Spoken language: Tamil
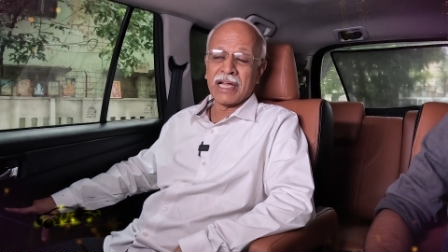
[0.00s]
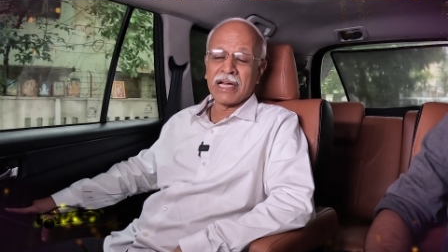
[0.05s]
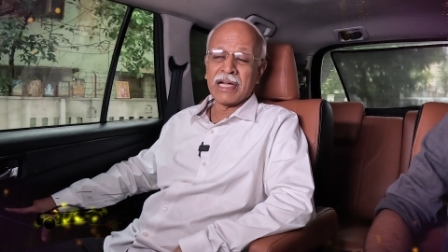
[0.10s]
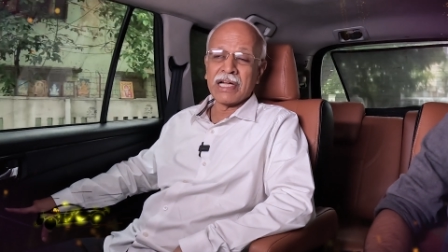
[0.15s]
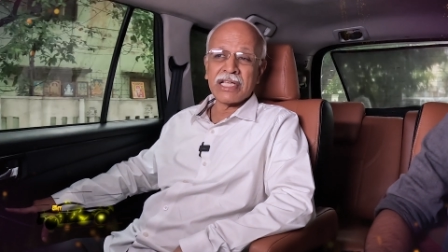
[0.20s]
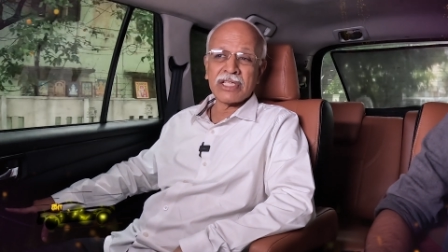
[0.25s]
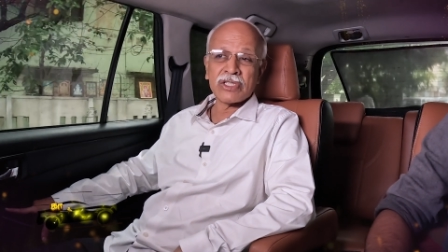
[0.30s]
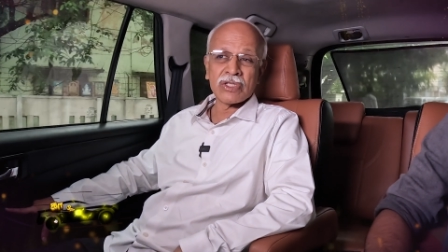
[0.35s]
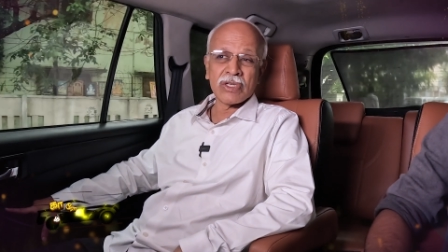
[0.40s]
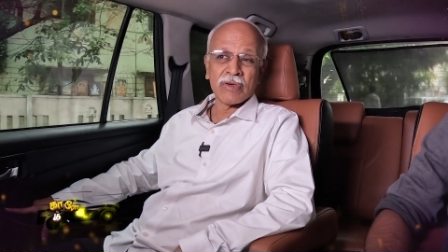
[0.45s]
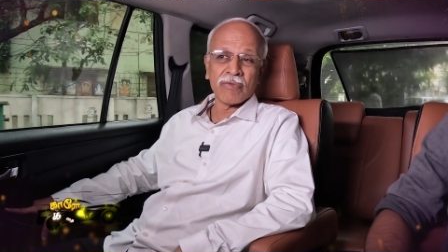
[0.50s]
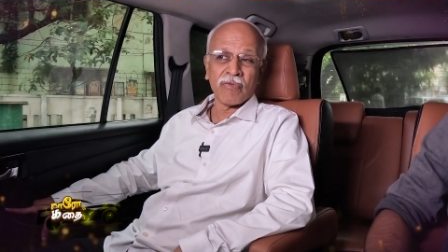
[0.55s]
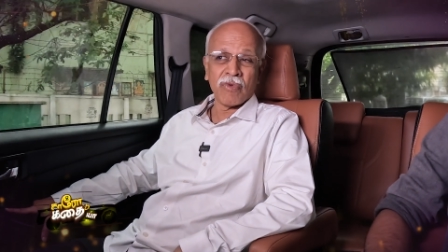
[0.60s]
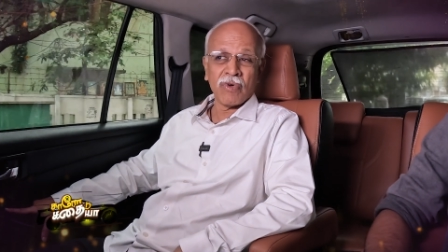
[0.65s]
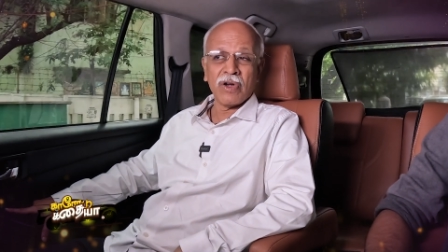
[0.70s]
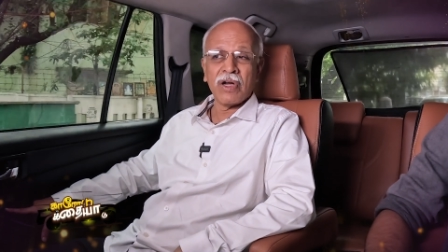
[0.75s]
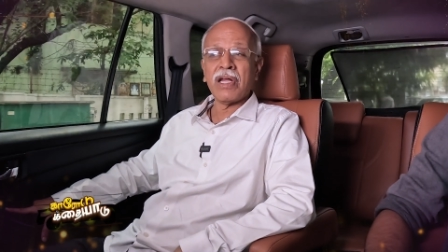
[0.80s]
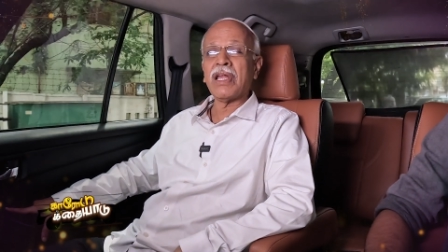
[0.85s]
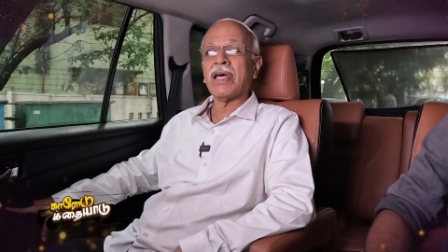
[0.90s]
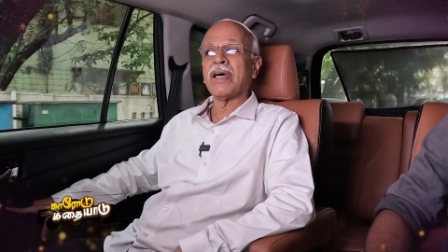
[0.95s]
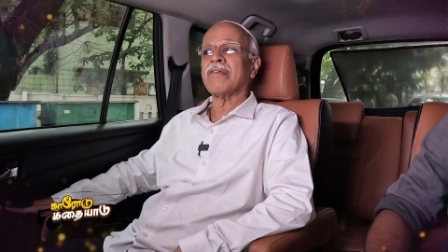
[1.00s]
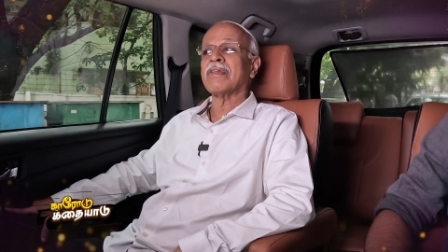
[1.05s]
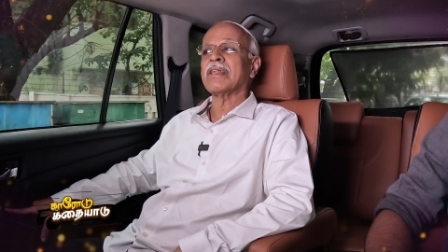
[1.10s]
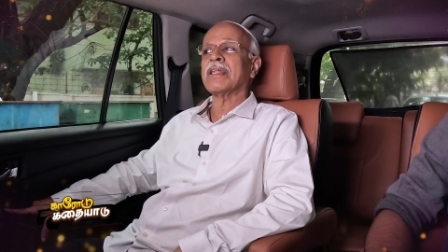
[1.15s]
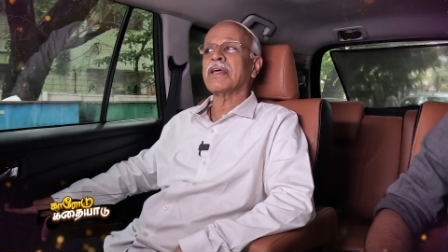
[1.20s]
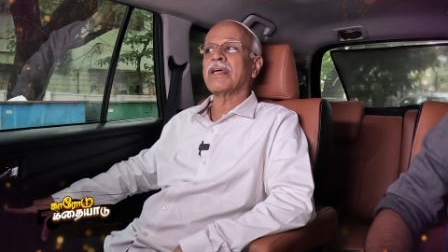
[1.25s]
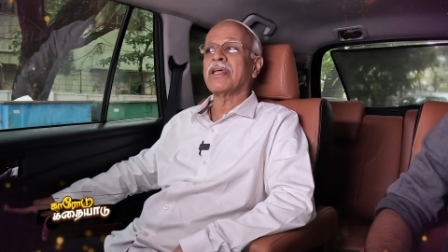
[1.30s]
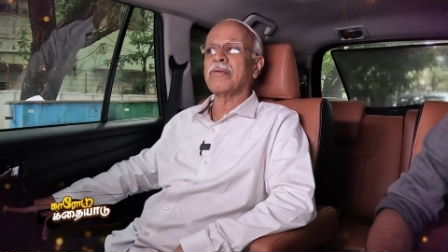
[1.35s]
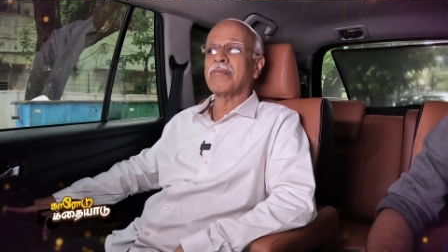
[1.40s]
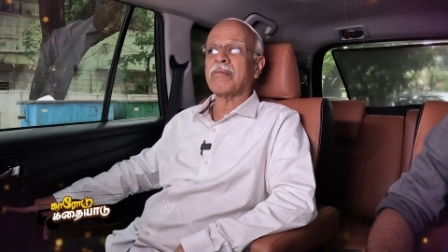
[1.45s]
ஏர்னிங்ஸை ஃபுல்லாக
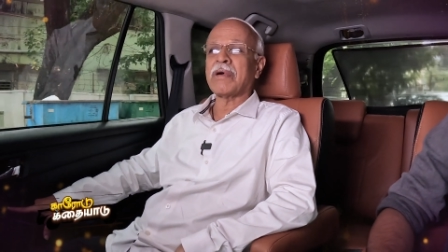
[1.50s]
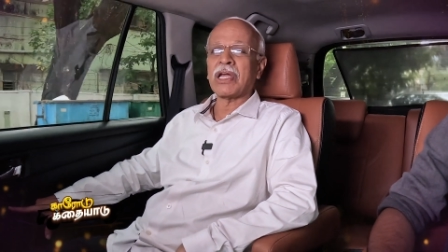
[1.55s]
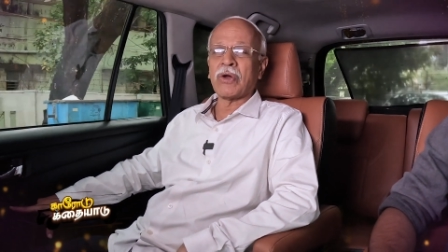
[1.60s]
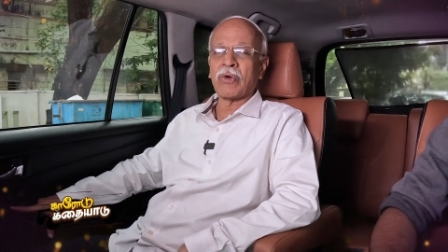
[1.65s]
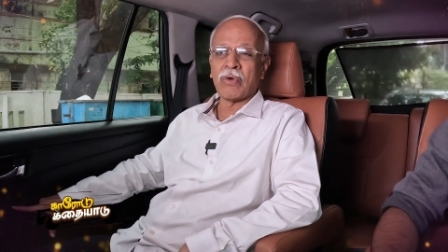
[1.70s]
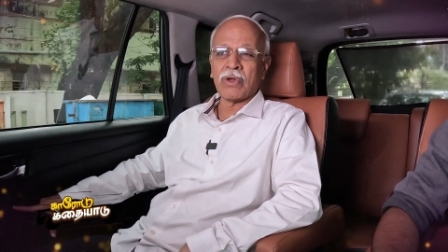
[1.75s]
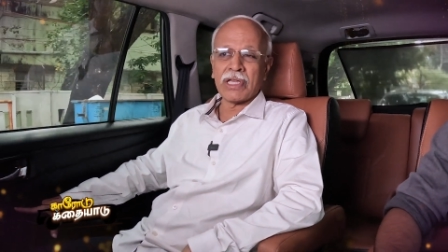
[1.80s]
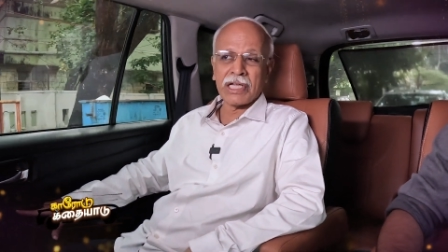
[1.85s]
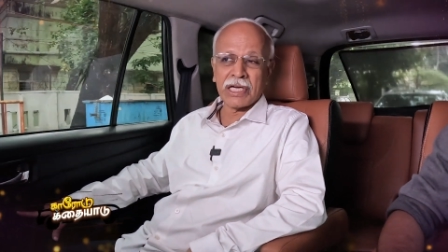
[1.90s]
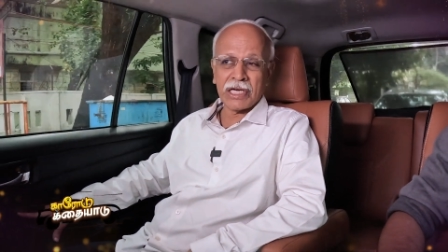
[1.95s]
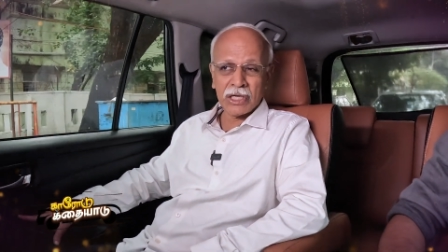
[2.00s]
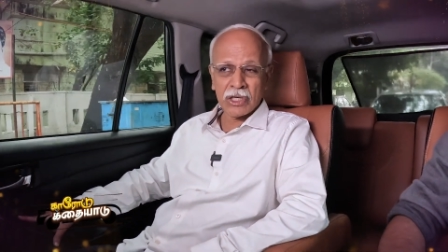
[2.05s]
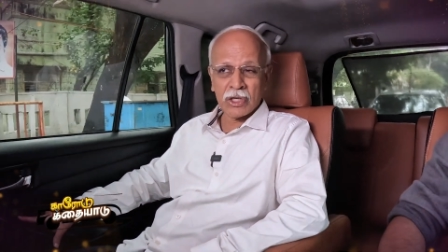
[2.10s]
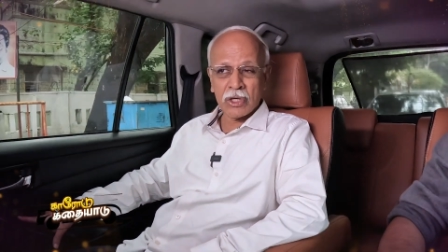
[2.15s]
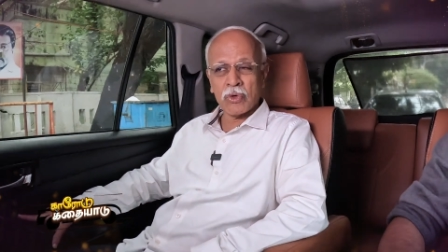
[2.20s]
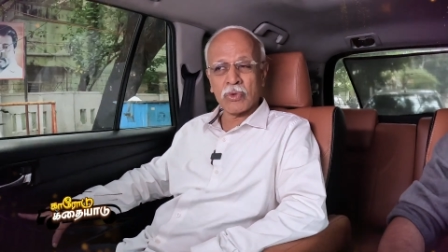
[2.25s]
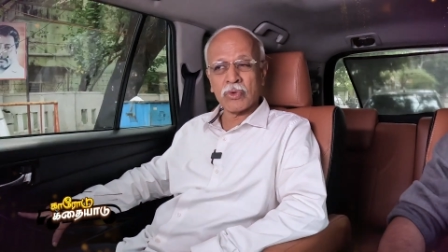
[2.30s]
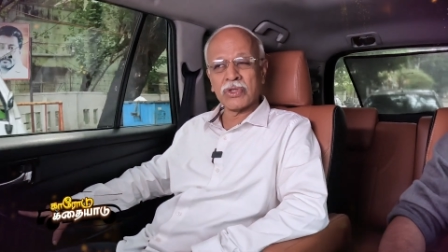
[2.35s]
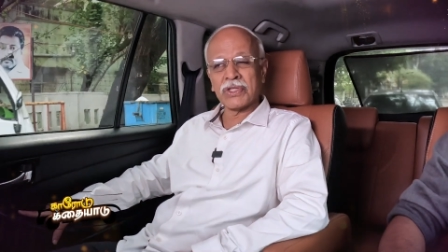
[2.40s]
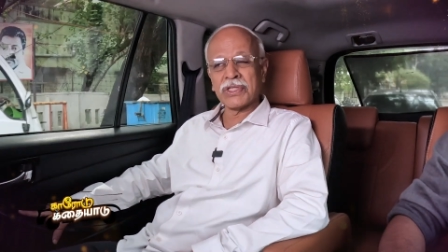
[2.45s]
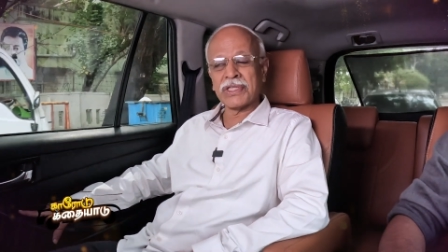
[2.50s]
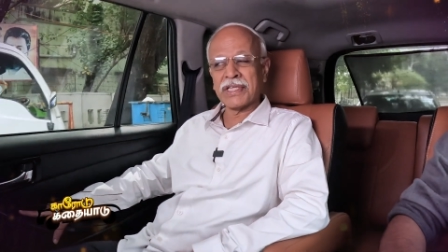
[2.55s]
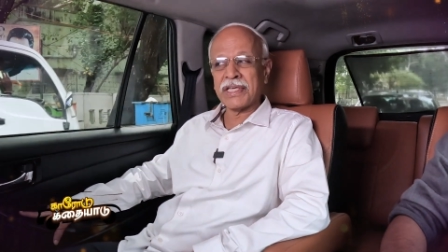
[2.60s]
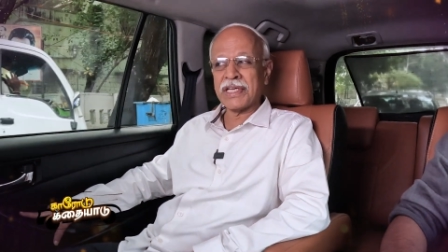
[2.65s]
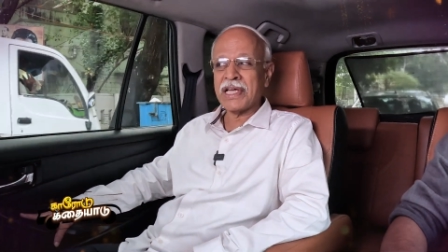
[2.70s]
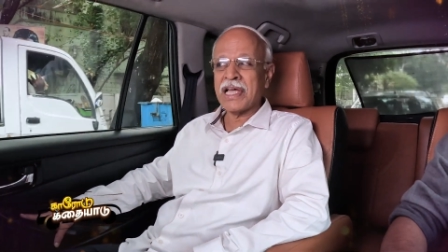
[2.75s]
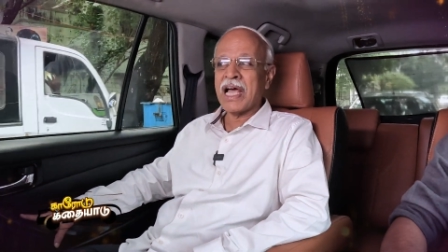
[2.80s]
வந்து இது மாதிரி குழந்தைகளுக்கு கொடுத்துட்டு